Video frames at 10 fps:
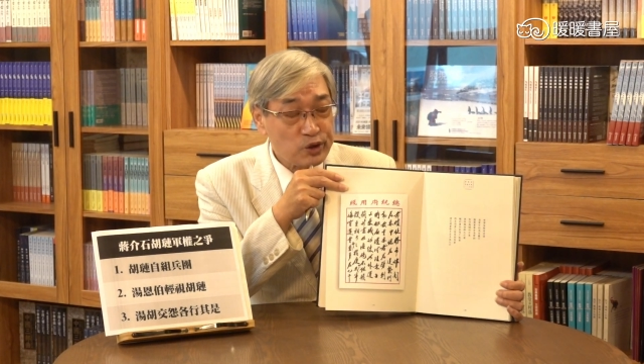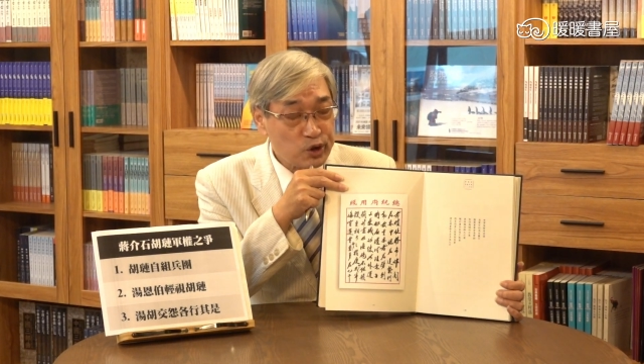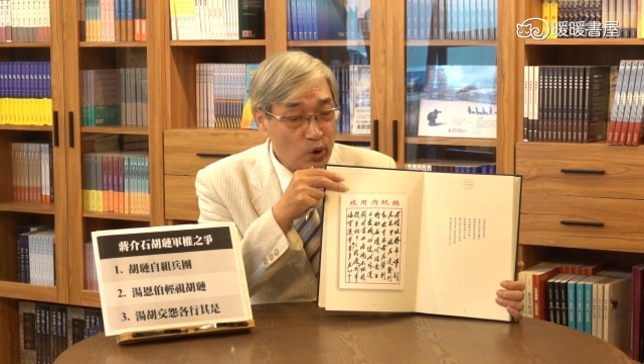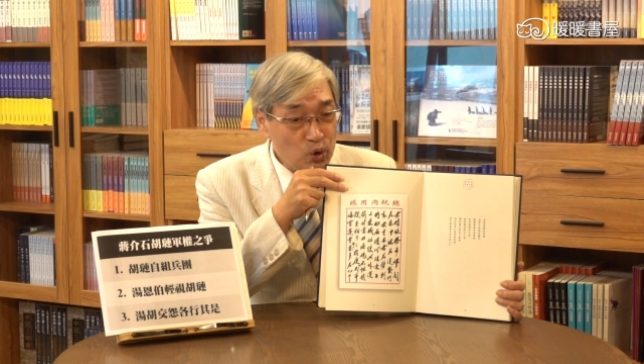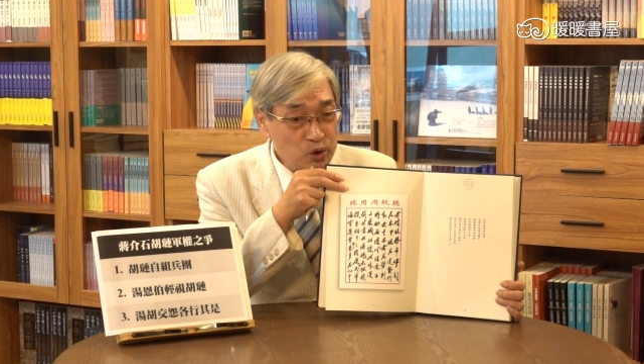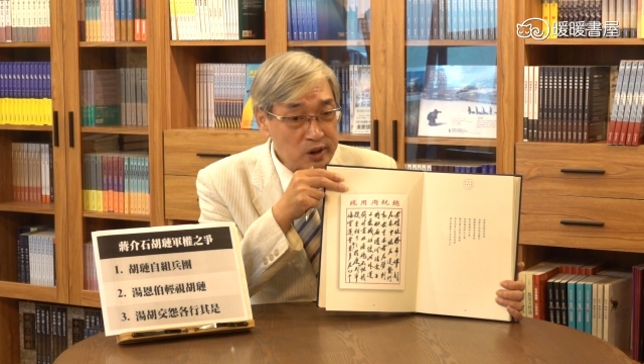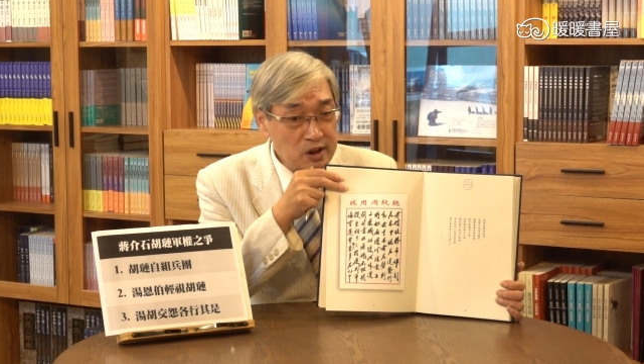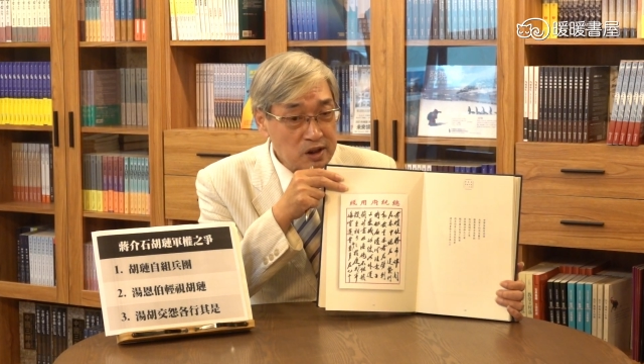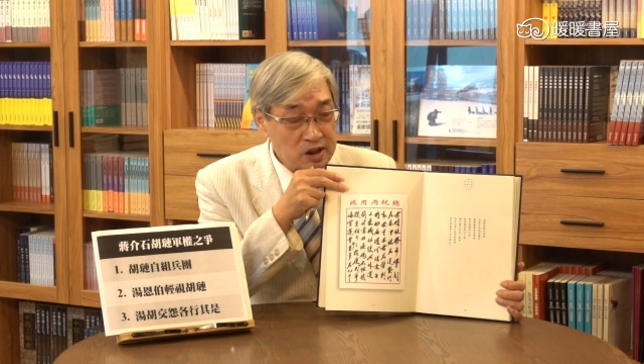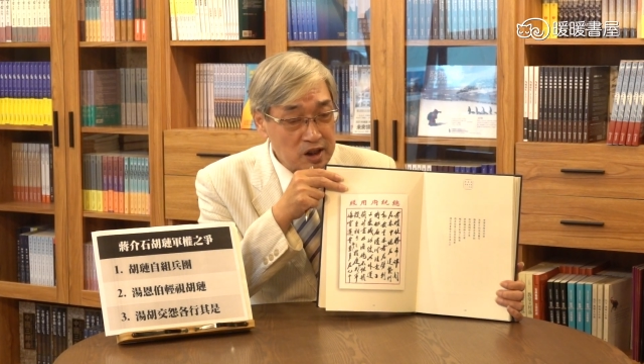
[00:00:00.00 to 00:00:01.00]
都
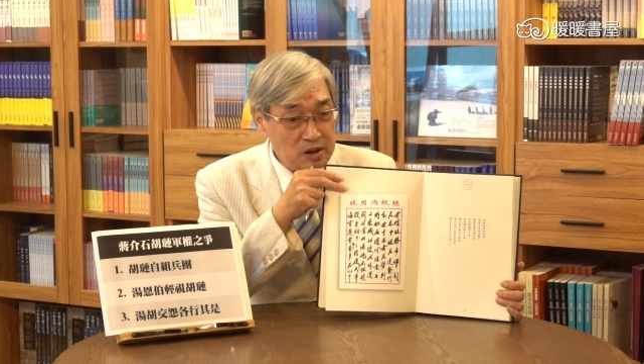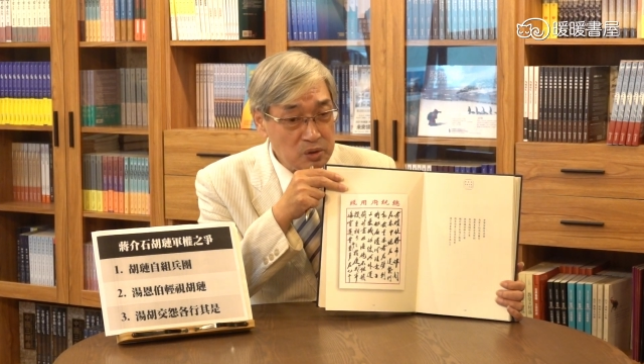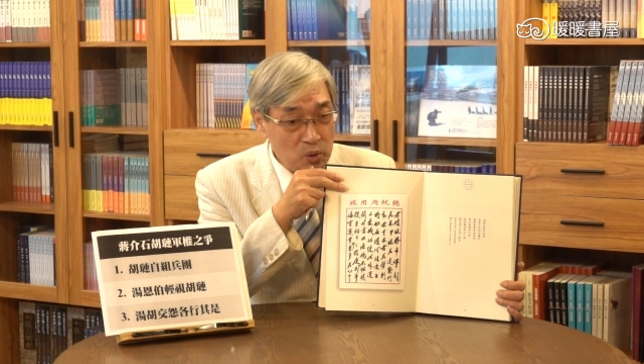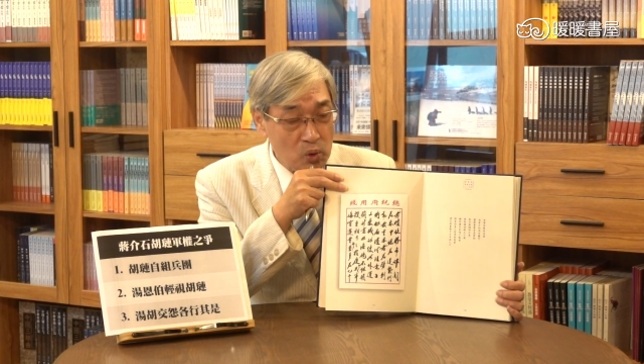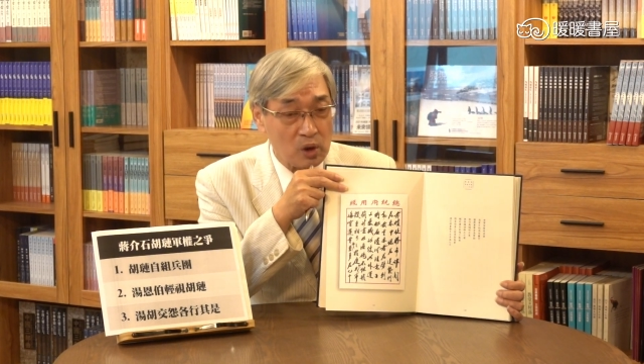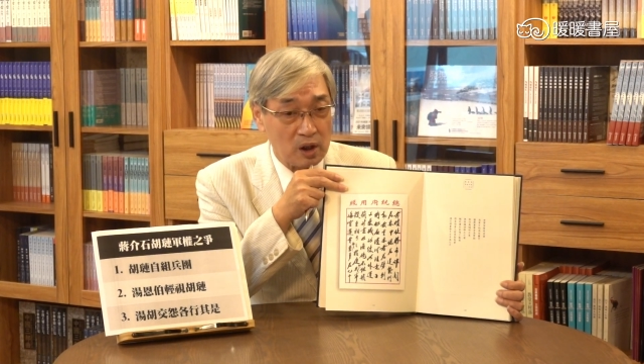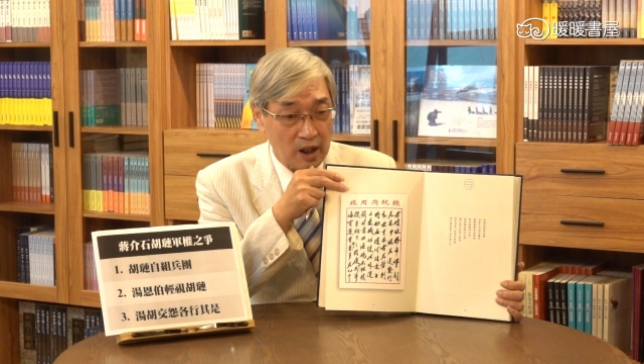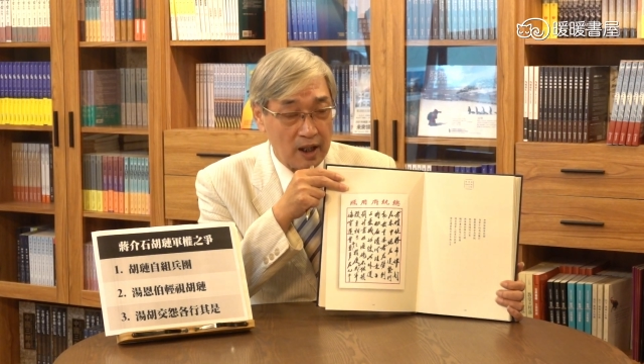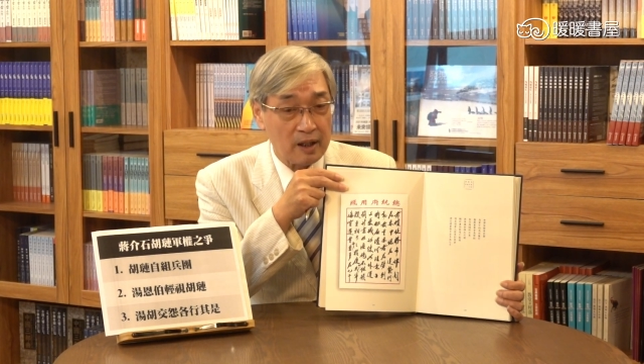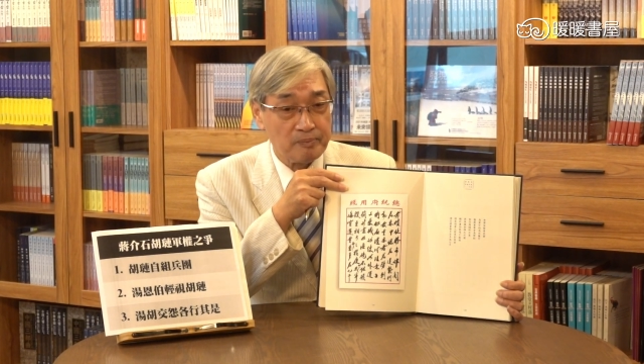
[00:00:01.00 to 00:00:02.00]
是经过
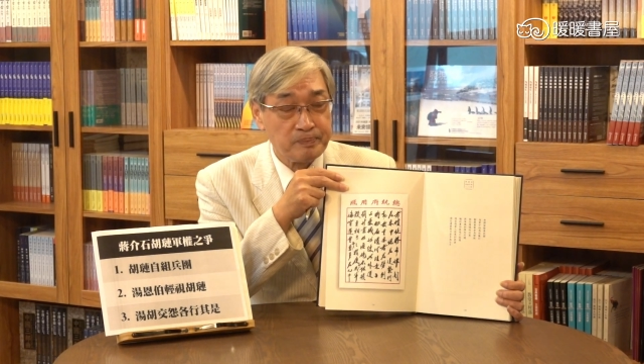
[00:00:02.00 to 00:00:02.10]
了，